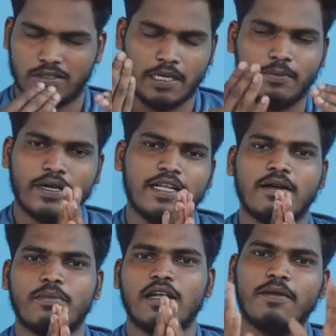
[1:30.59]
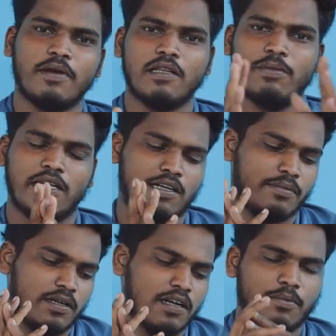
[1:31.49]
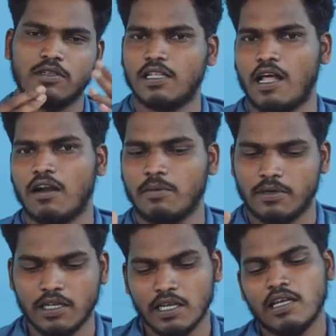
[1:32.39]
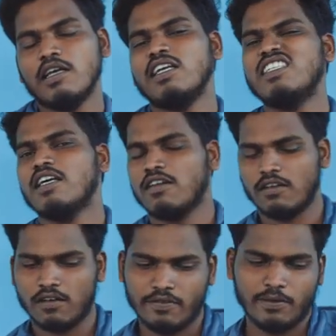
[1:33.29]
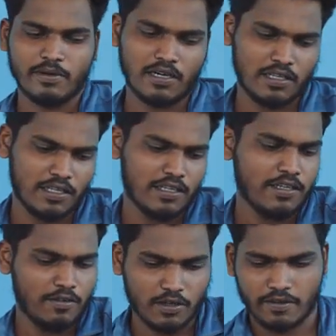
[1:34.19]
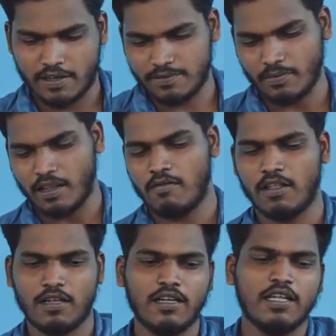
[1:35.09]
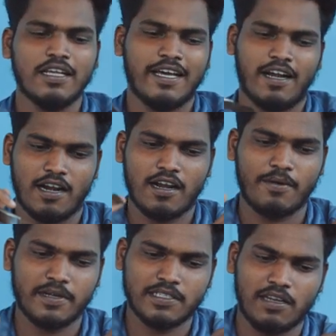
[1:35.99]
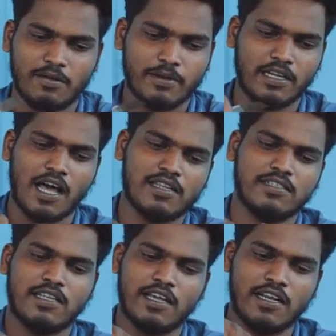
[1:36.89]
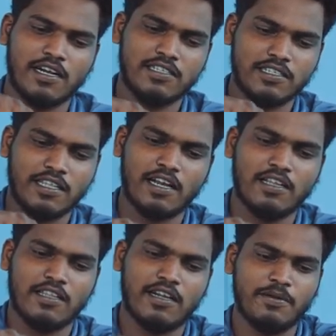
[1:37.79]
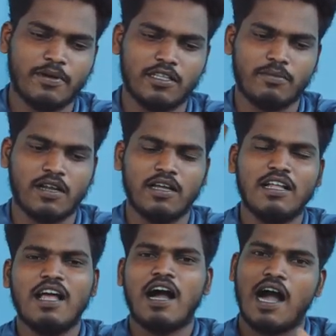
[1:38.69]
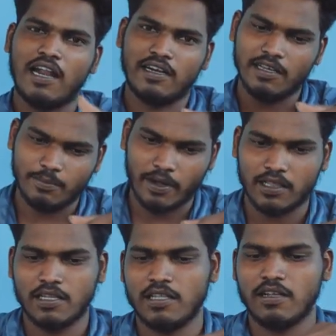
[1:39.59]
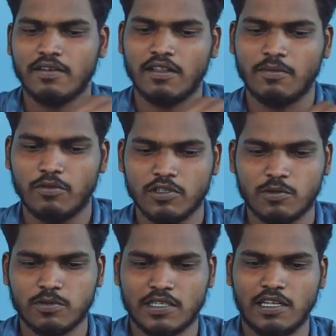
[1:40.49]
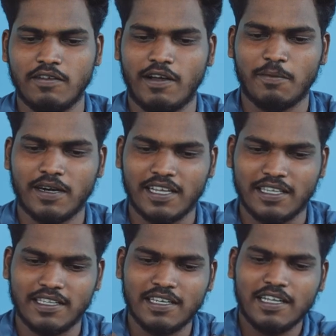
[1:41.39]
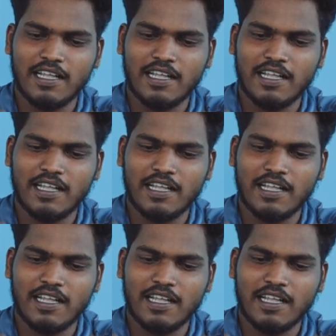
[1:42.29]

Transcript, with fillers: சென்ட் பண்ணிங்க அப்படின்னா இல்லை மெயில் பண்ணிங்க அப்படின்னா நம்ம வந்து ஆர்டர் பண்ணி ஈஸியாக இருக்கும் ரிவ்யூ பண்ணுறதுக்கு ஓகேவா அவ்வளோதான் ஏன்னா நான் அமேசானில் போயிட்டு ஆர்சி டைன் அடித்து தேடி தேடி பார்த்தோம்னா ஆல்ரெடியே பார்த்தது தான் வருது புதுசு புதுசாக எதுவும் வர மாட்டேங்குது